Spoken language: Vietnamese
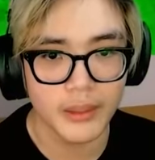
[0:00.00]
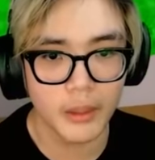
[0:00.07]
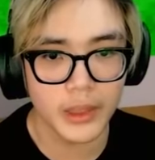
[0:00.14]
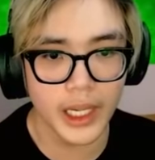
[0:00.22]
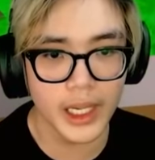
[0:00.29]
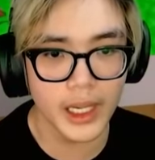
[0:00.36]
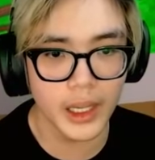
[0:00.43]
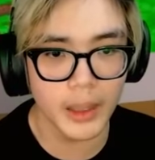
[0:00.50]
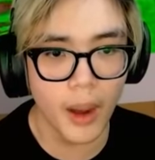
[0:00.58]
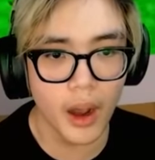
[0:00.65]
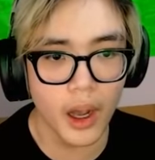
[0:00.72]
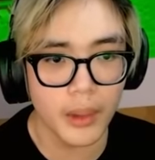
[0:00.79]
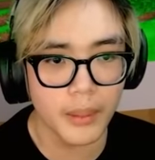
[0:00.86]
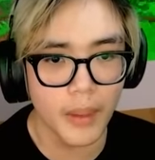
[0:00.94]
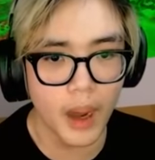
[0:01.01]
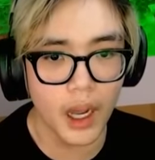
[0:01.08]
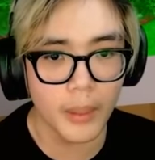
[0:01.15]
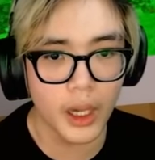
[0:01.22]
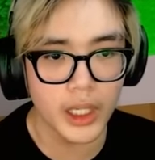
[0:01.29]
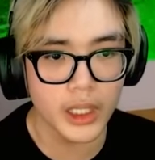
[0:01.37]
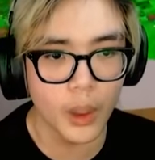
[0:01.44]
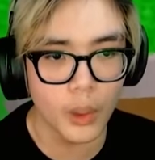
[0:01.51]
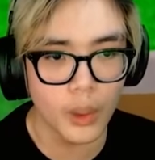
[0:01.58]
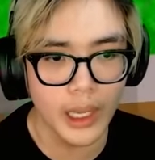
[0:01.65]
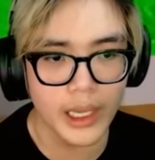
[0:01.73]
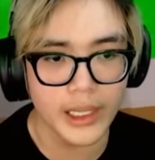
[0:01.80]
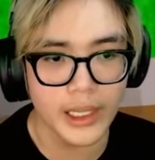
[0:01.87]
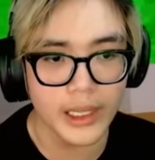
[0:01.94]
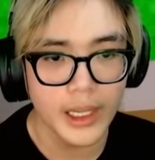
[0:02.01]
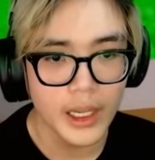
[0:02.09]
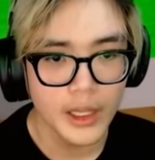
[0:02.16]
một tí nữa bo bo bo nó thu về